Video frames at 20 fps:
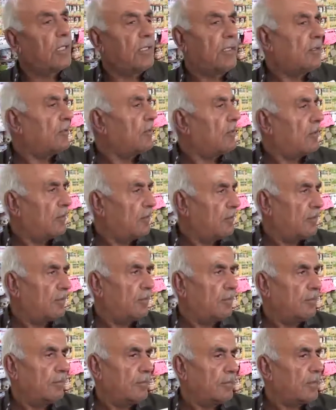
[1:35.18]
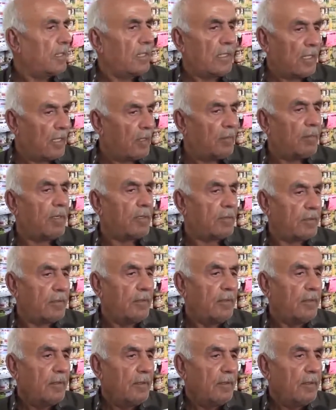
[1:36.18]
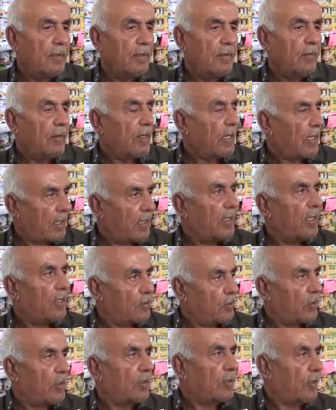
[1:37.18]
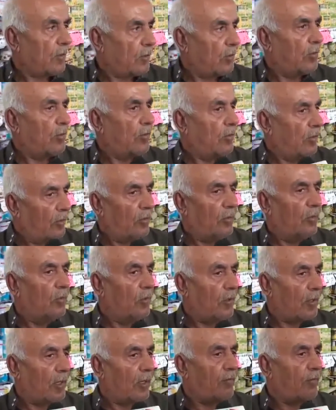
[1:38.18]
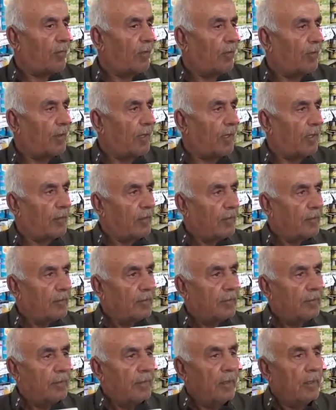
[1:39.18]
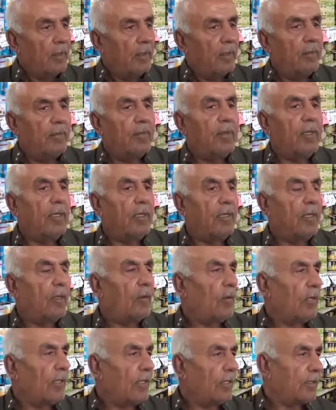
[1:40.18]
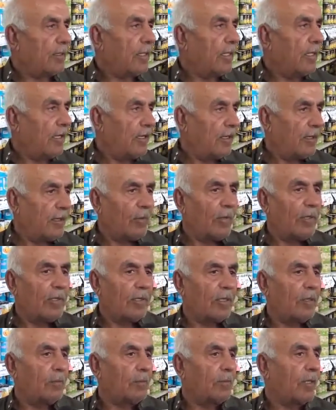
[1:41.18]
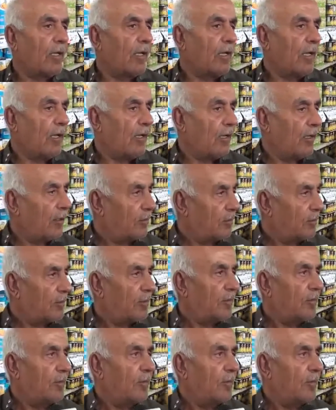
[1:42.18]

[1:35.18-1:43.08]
جيد جيد لا بأس ولكن نرجو أن تكون الأمور أفضل من هذا بنوعية نوعية البضاعة